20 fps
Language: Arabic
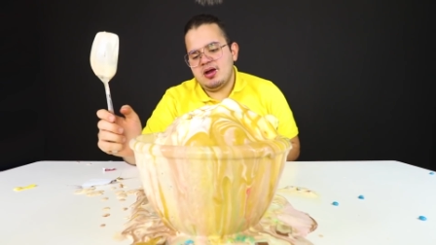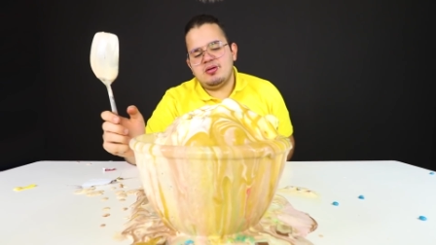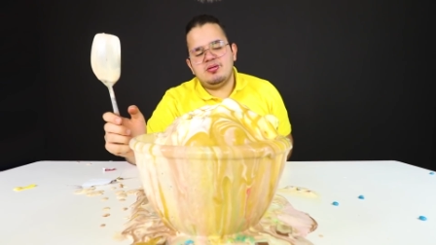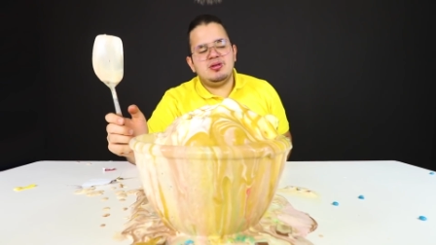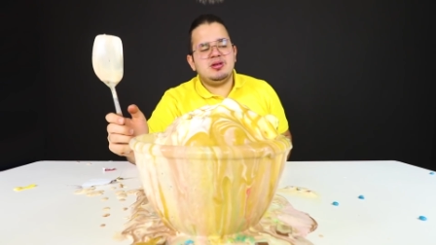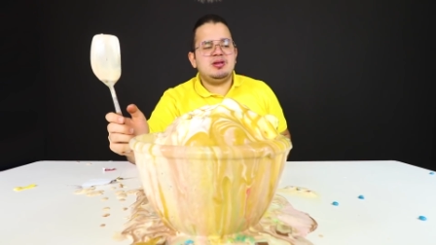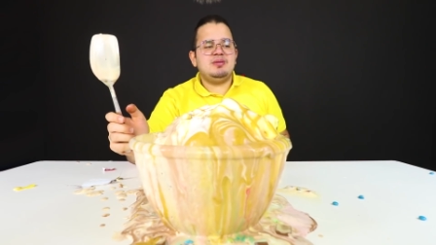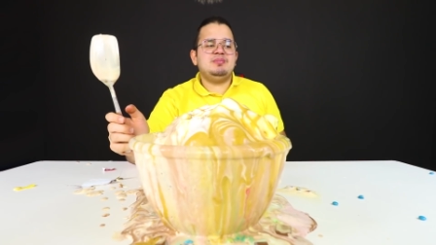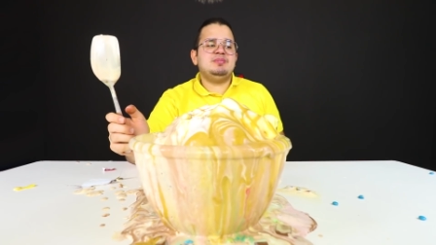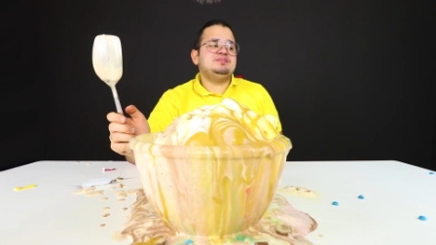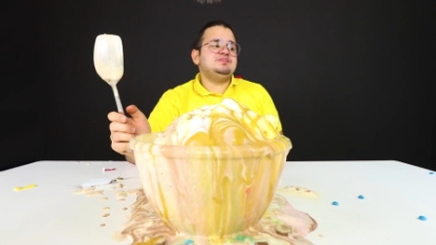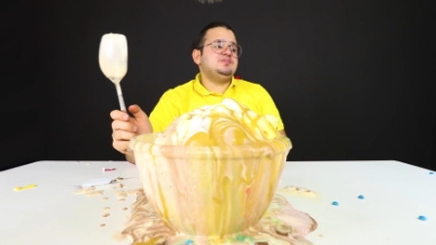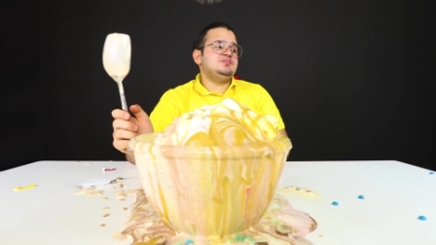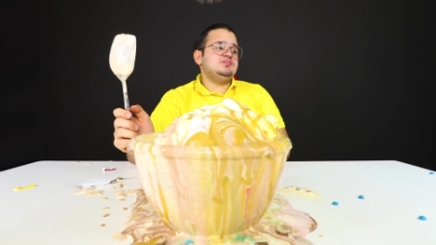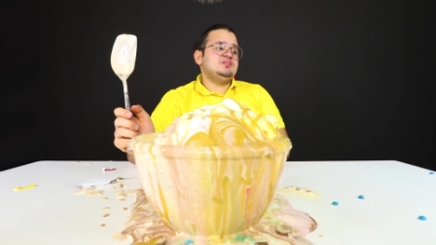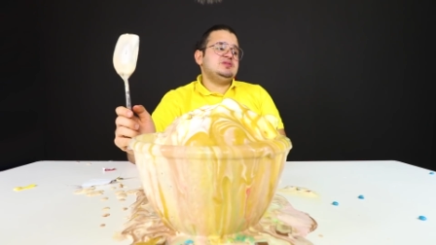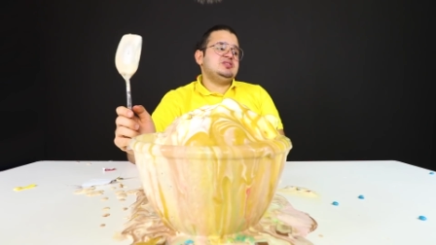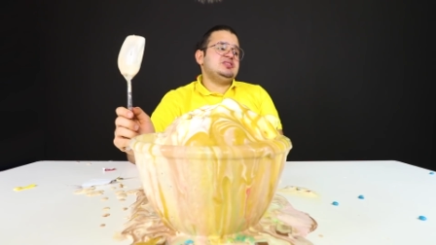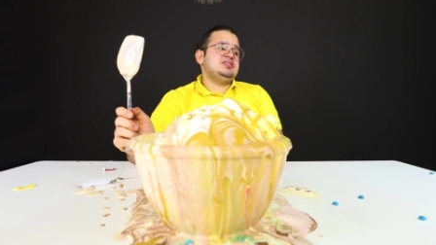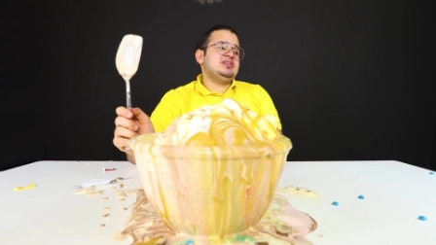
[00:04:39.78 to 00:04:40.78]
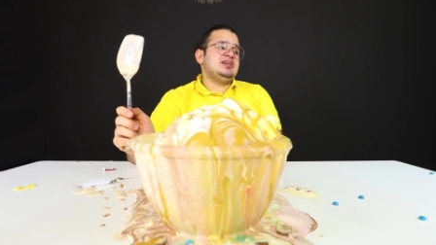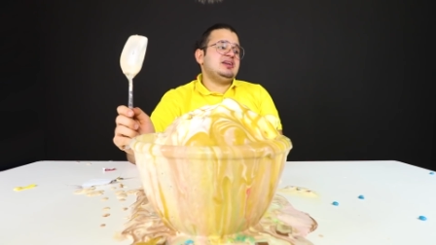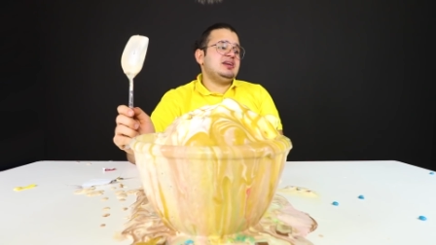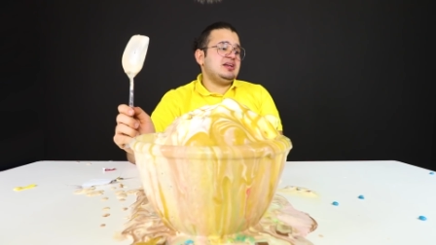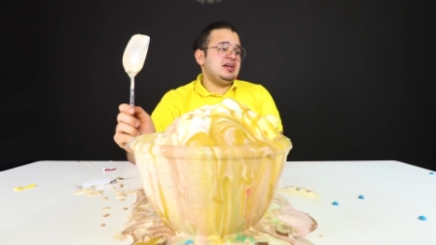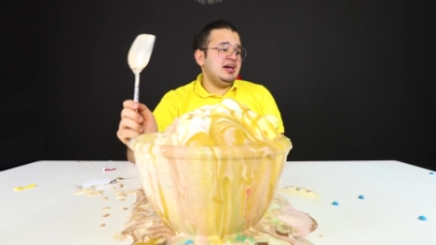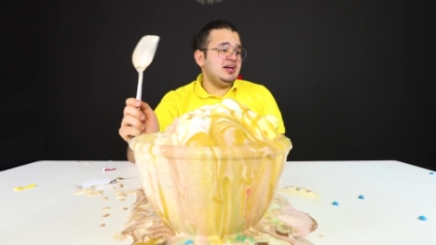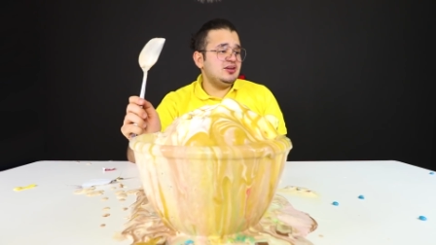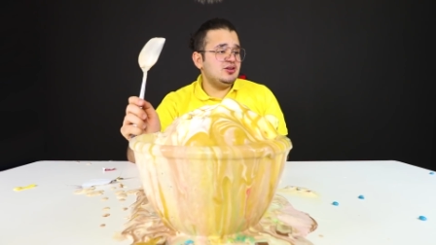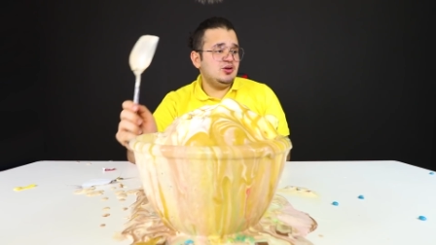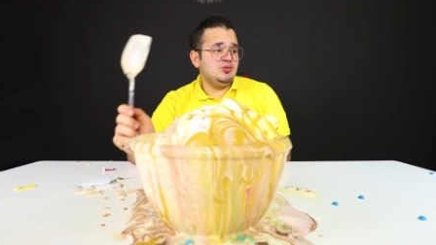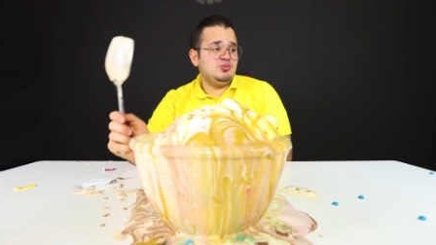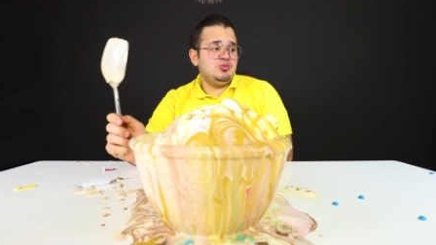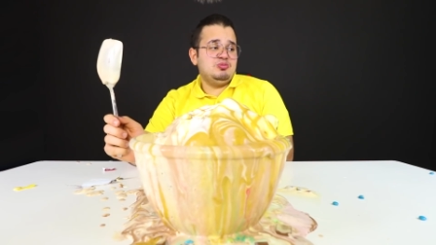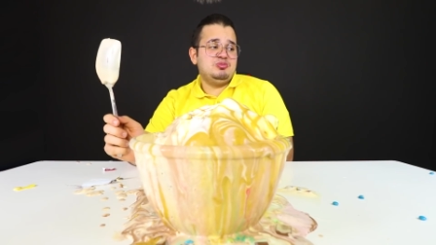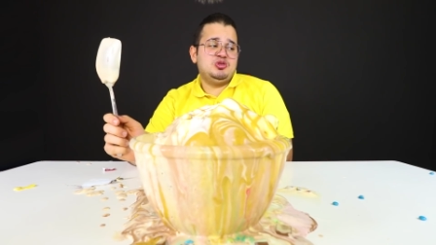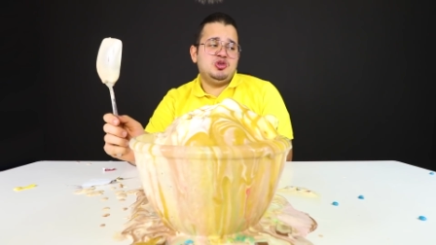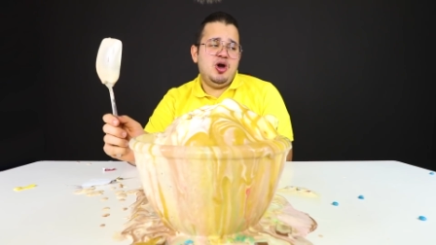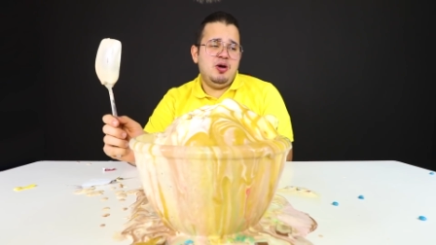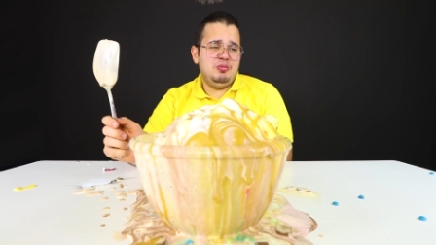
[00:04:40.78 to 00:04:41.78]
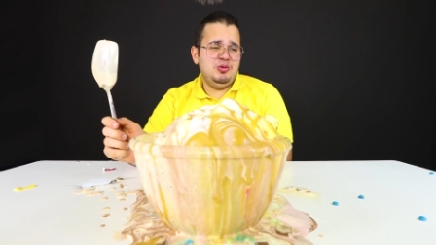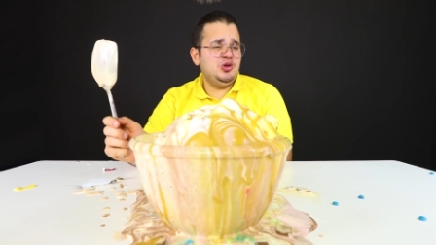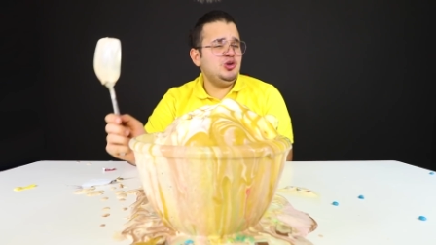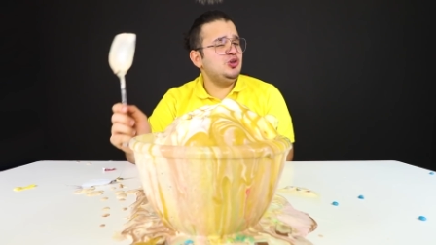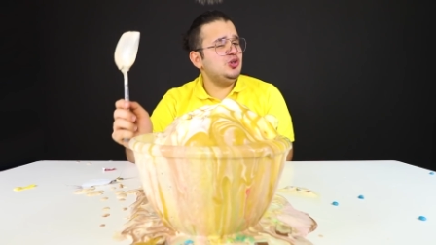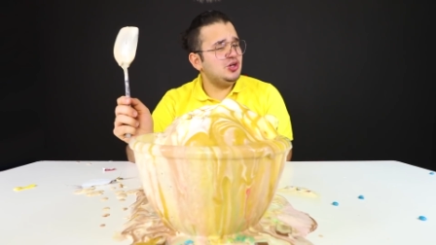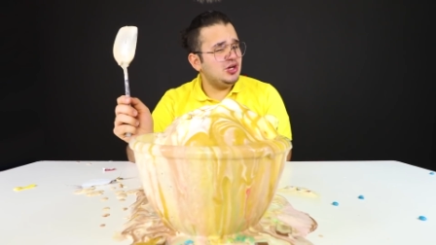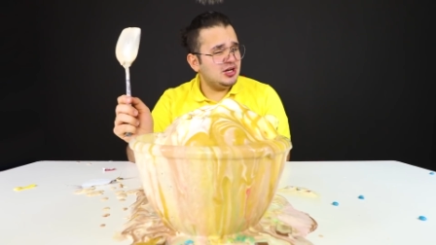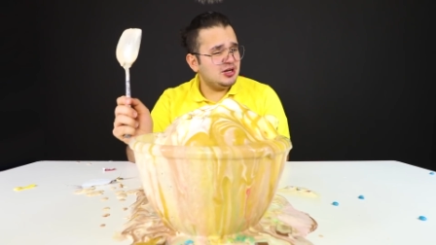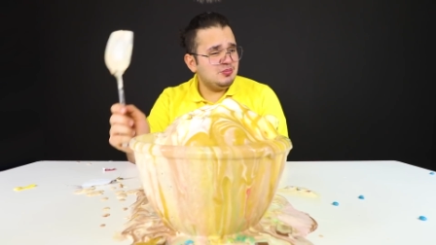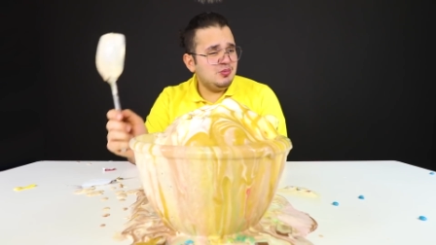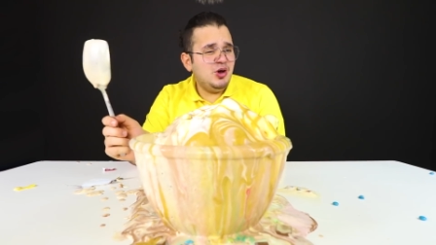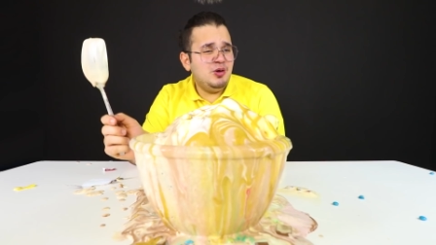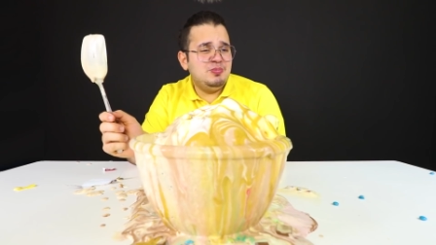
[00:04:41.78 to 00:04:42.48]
والله من جد انا قايل لهم متابعيني انا ما